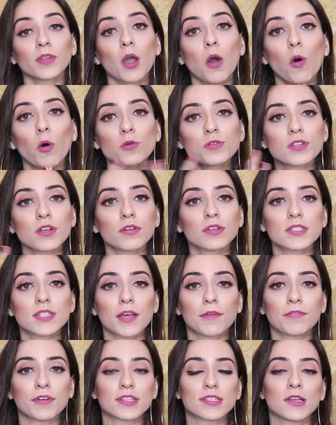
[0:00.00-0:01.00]
Ou se eu
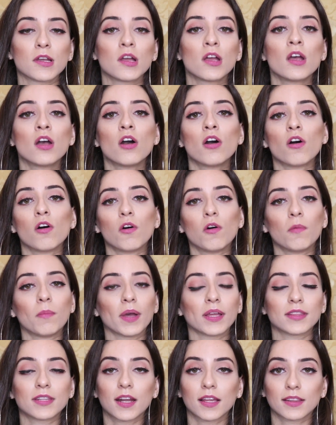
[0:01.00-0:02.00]
quiser fazer
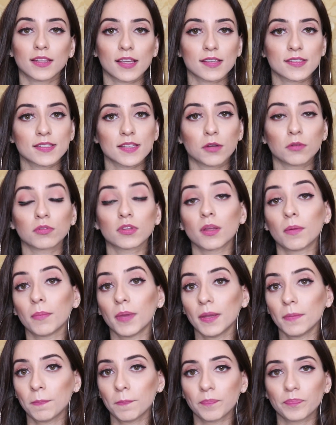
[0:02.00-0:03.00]
uma hidratação
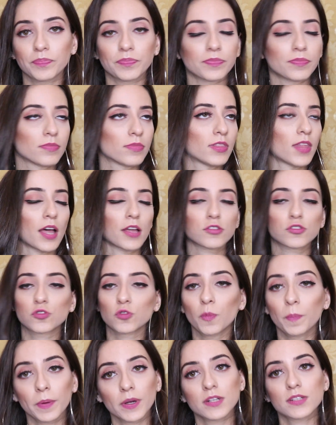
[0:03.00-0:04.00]
também, dá
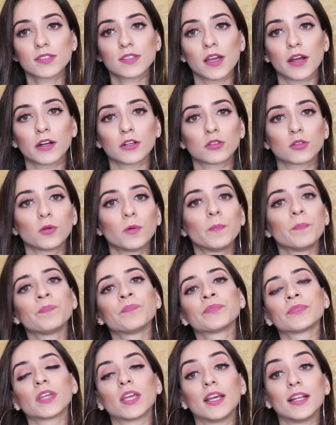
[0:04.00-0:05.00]
super certo.
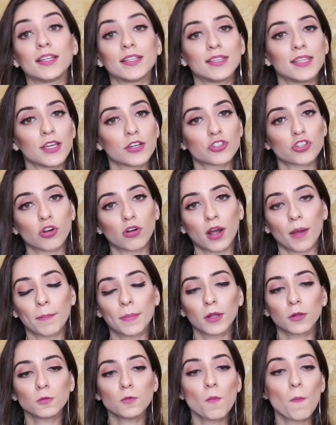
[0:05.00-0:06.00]
Ele deixa o
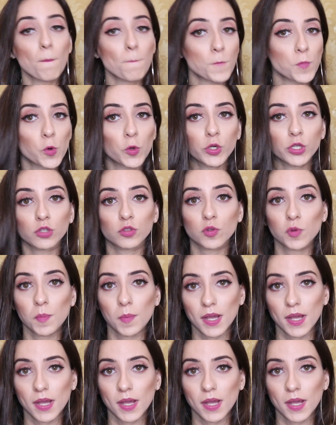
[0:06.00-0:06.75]
cabelo muito